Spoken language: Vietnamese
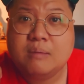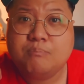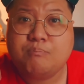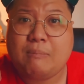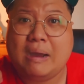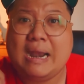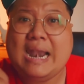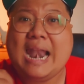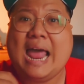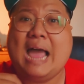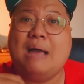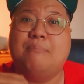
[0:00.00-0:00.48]

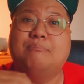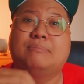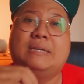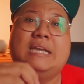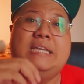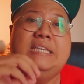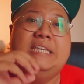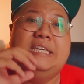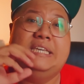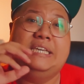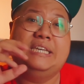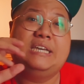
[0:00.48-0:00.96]
Bà làm
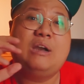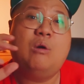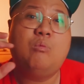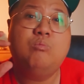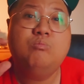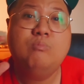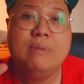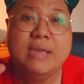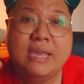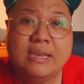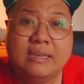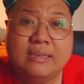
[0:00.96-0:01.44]
cái gì
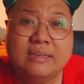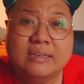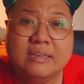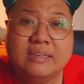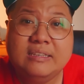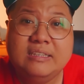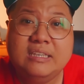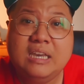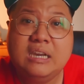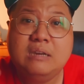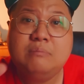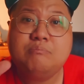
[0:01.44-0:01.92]
không biết
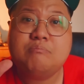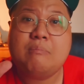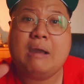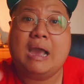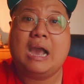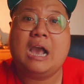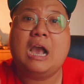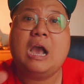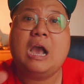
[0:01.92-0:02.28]
nhưng mà